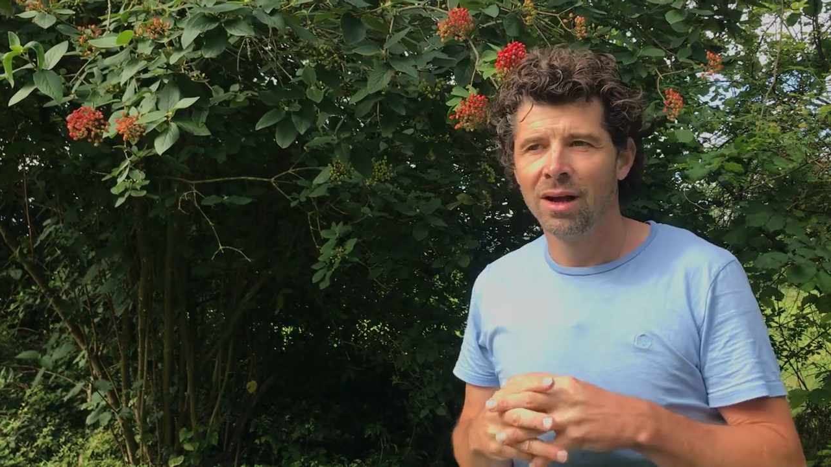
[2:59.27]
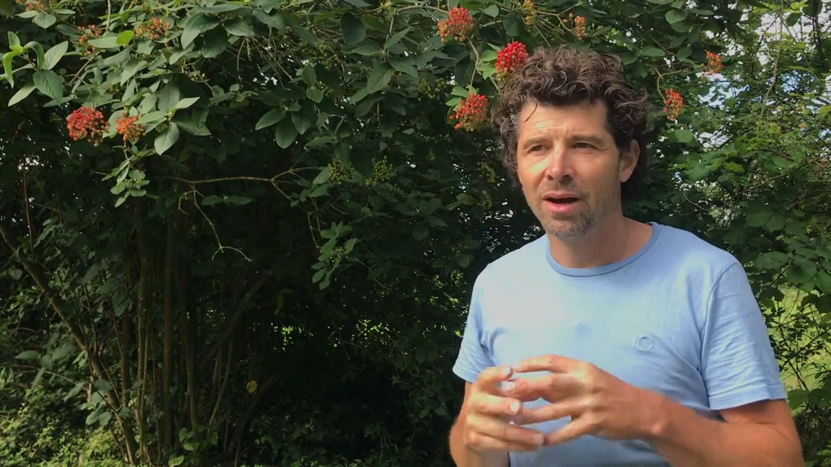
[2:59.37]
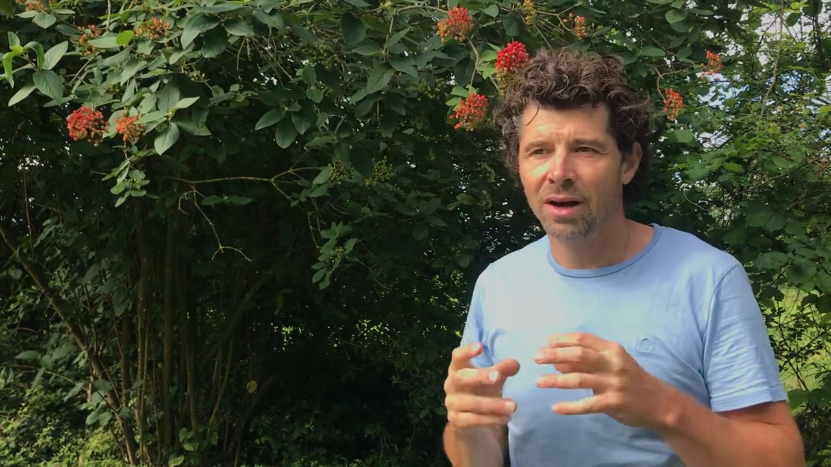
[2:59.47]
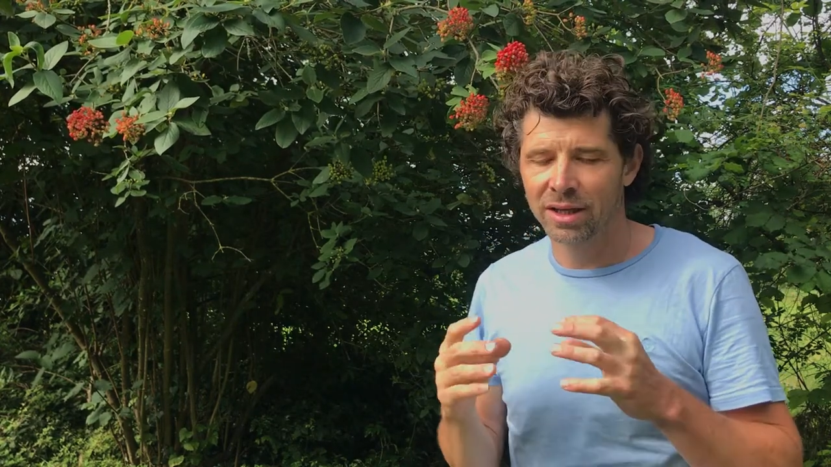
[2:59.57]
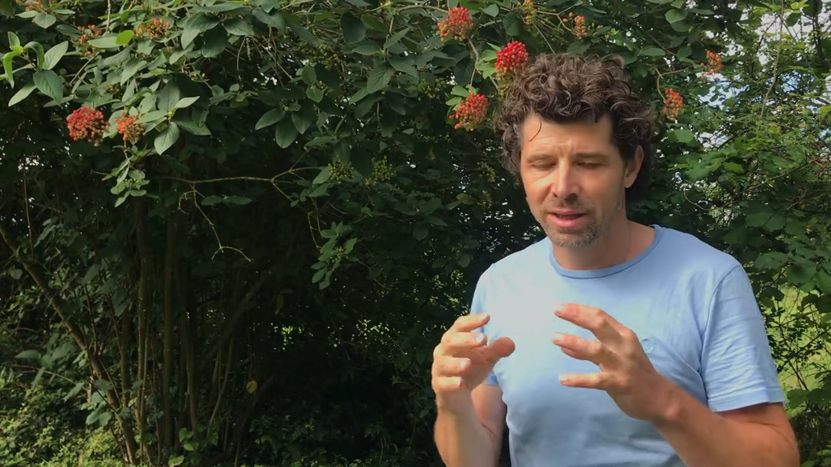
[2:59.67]

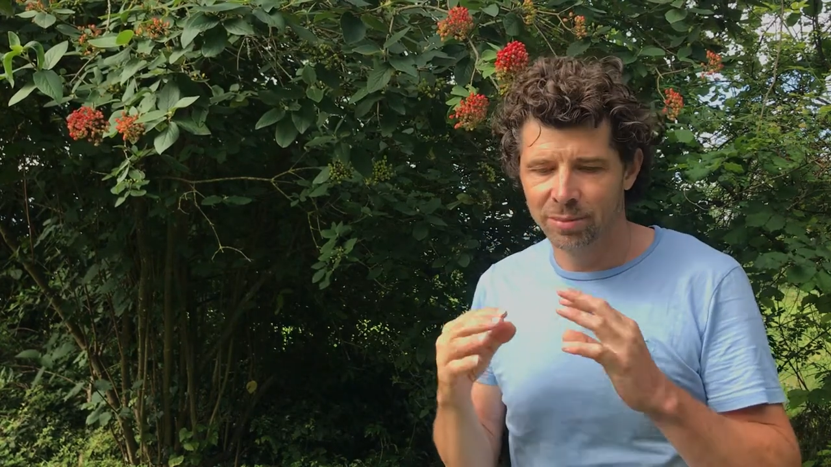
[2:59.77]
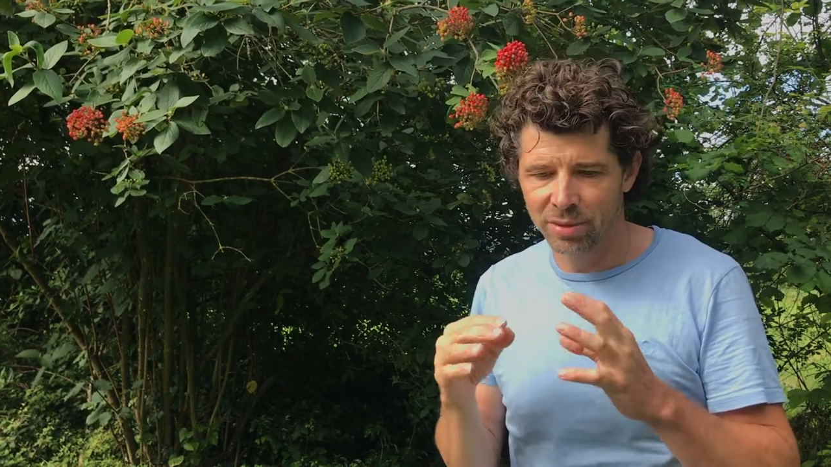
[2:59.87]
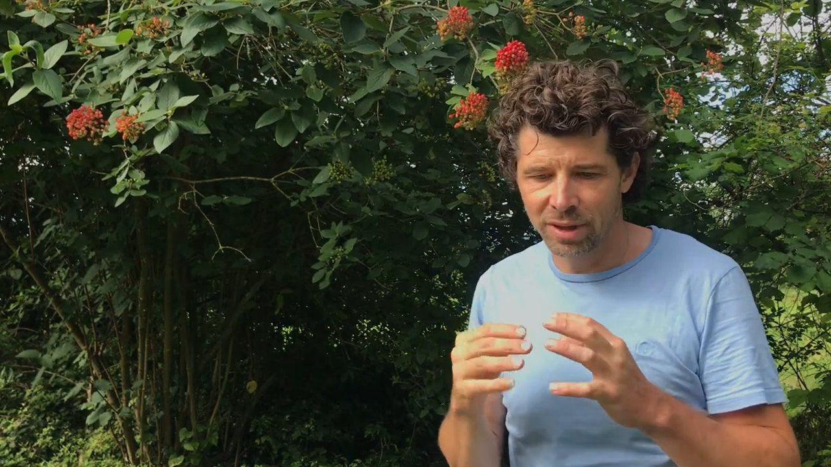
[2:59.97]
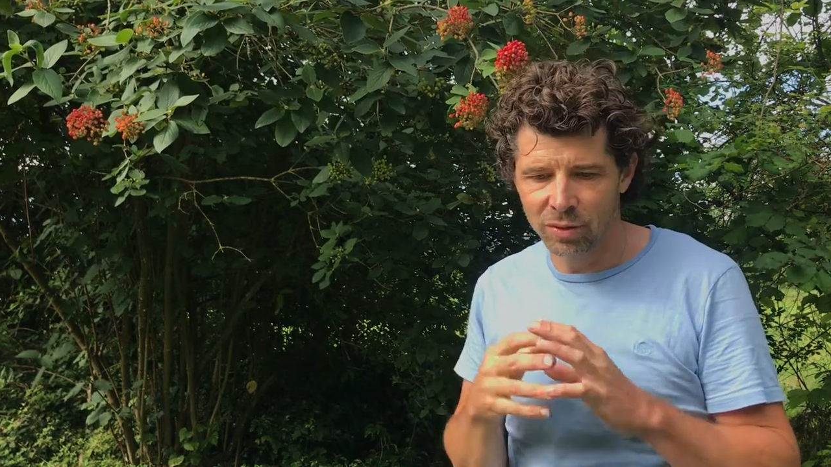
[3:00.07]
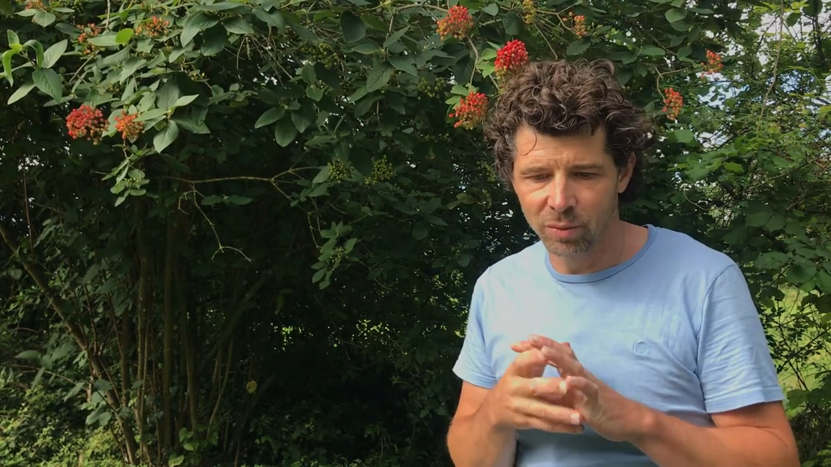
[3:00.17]
euh, qui,
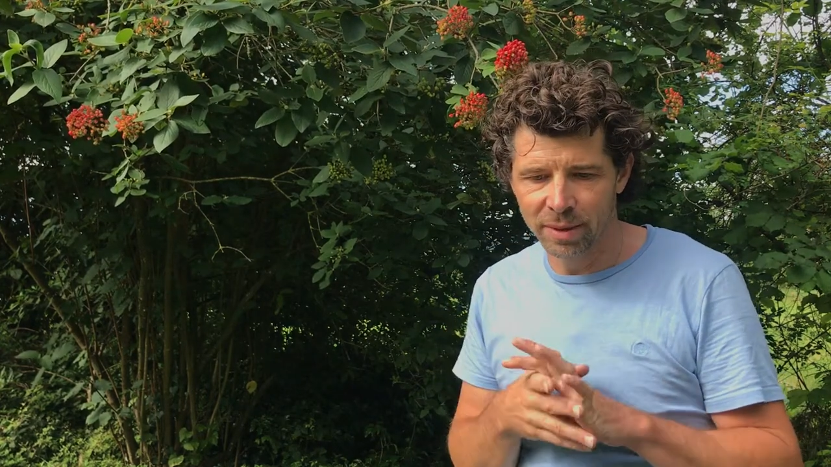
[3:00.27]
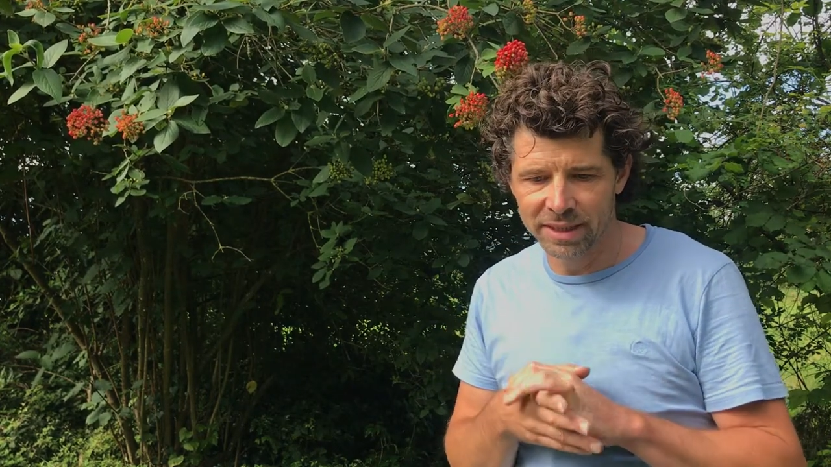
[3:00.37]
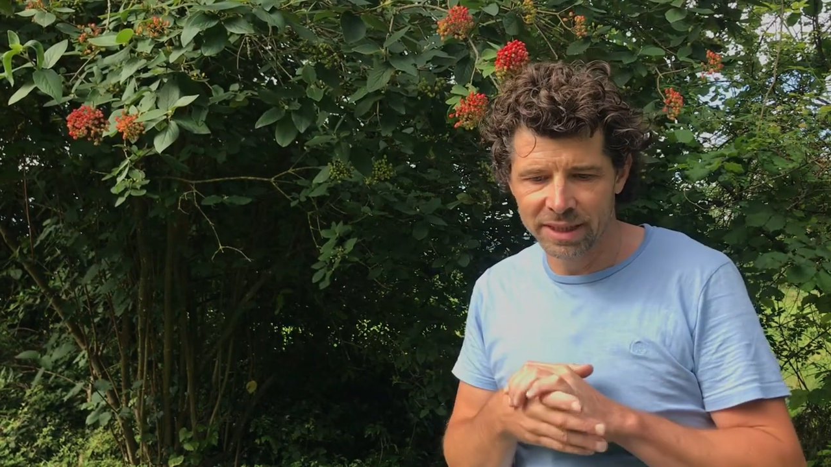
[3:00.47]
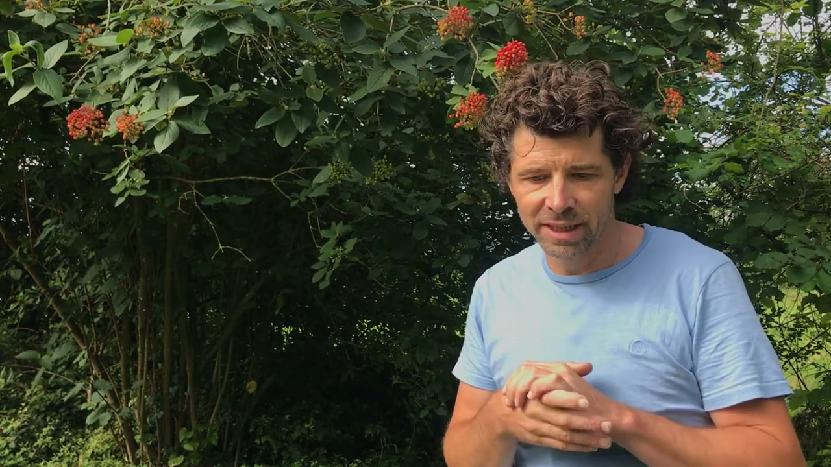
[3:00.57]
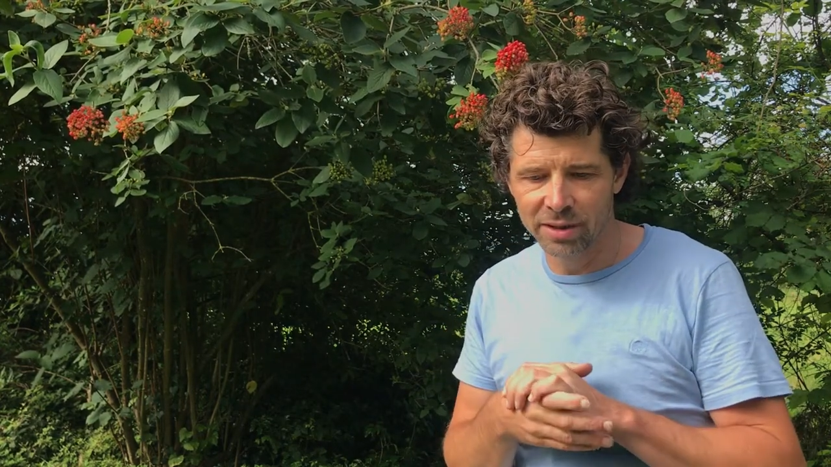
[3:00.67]
peut
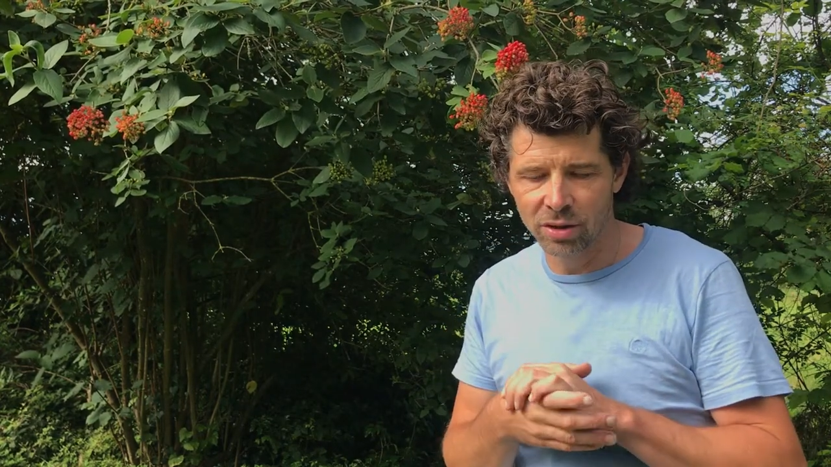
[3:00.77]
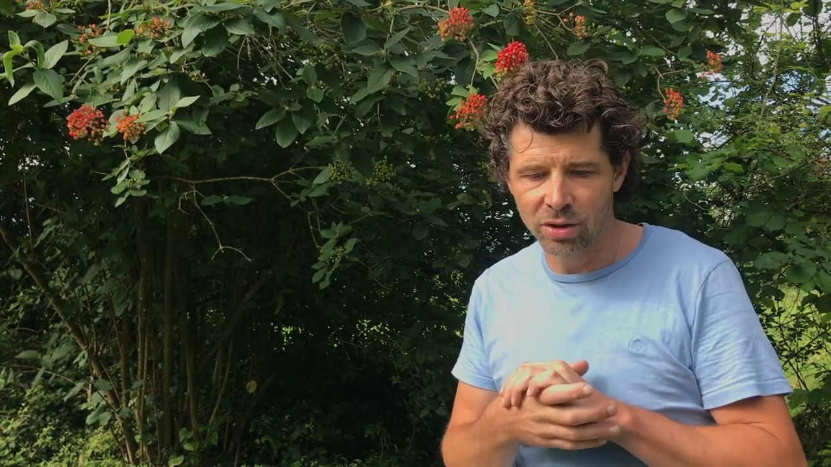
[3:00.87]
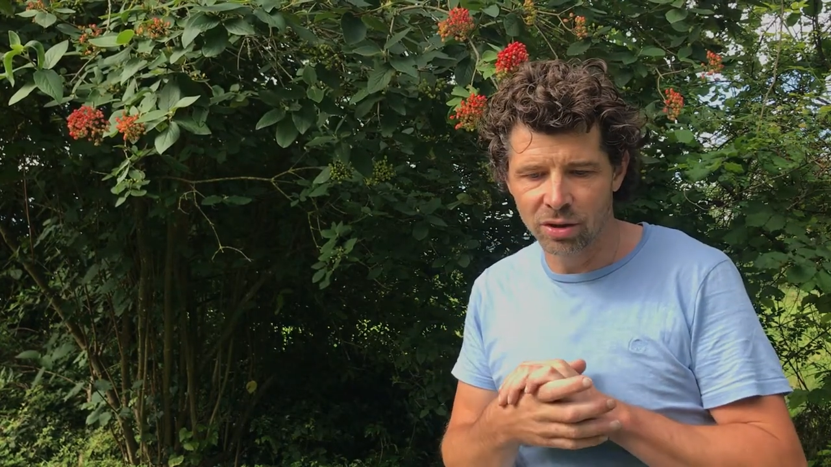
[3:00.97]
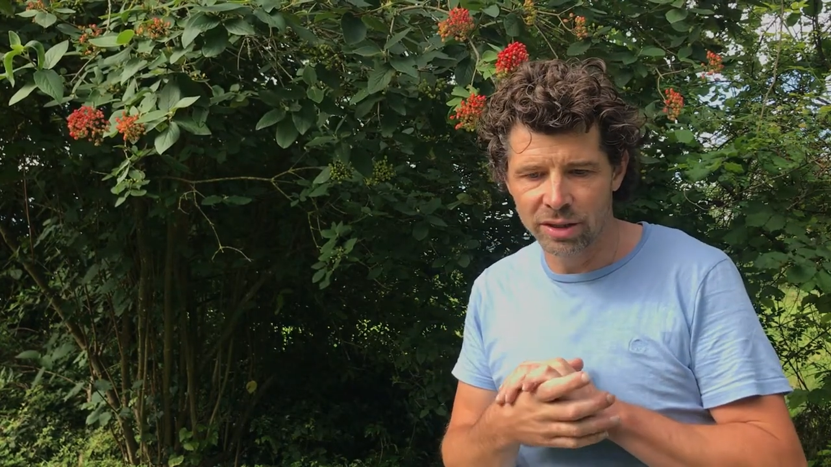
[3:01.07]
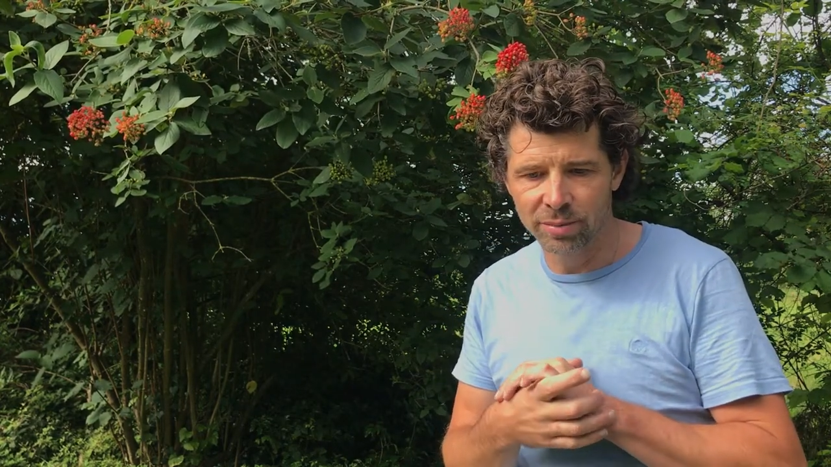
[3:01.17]
accompagner,
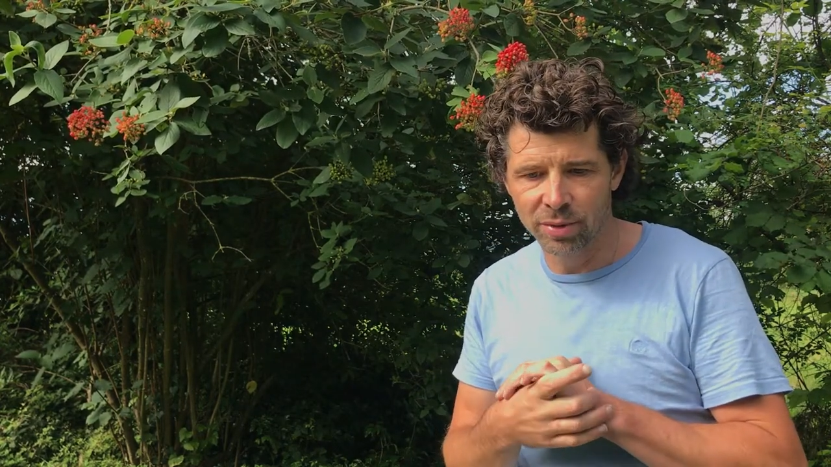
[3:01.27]
euh, qui